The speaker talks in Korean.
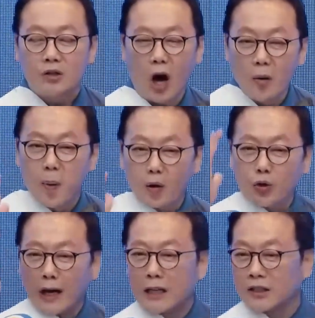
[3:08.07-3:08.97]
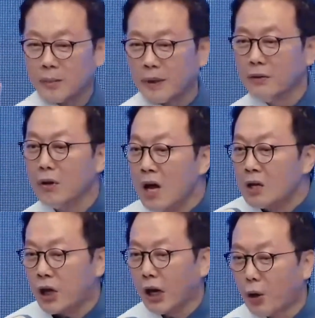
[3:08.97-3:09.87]
정봉주 하나쯤은
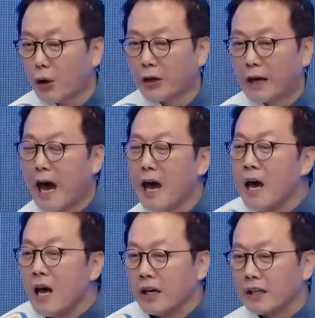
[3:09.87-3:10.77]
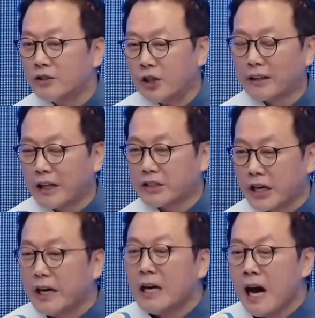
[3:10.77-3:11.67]
최고위원회 있어야
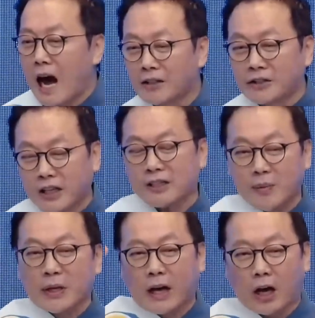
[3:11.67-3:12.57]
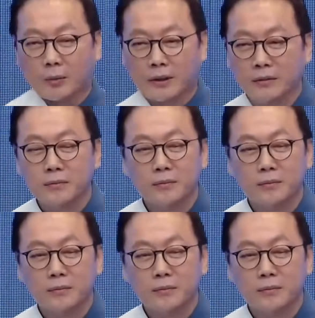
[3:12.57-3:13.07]
되지 않겠습니까? 여러분